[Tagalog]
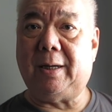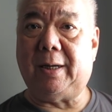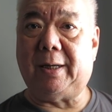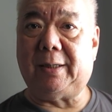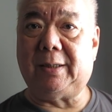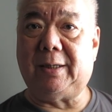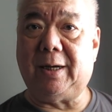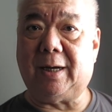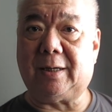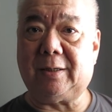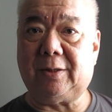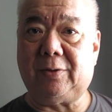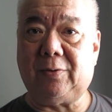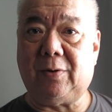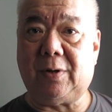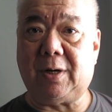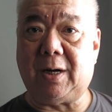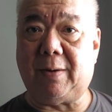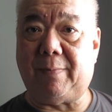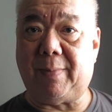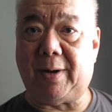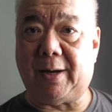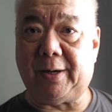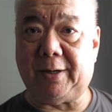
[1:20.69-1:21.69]
Edgardo
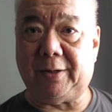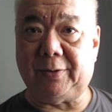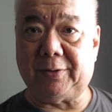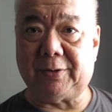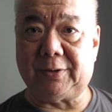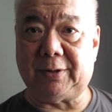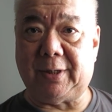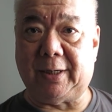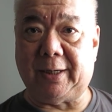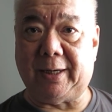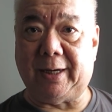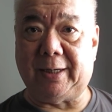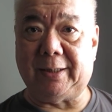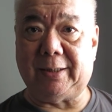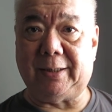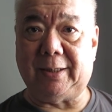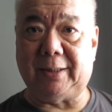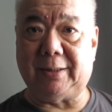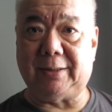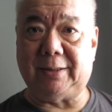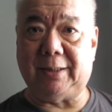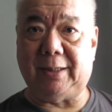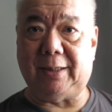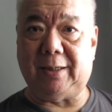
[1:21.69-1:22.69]
Cabarrios ng
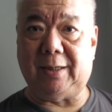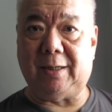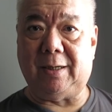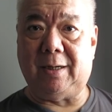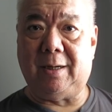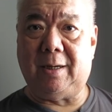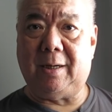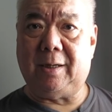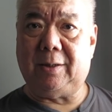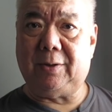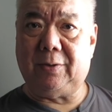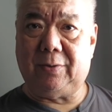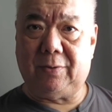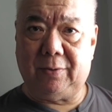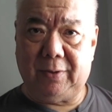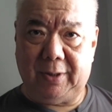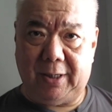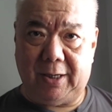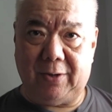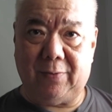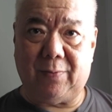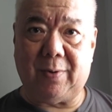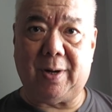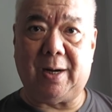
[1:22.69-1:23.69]
NTC
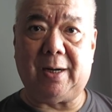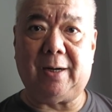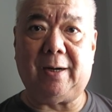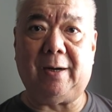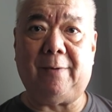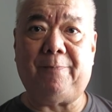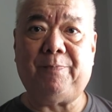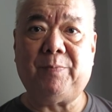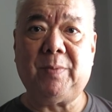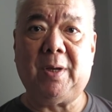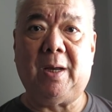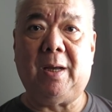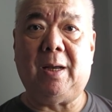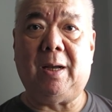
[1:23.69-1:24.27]
noong ginawang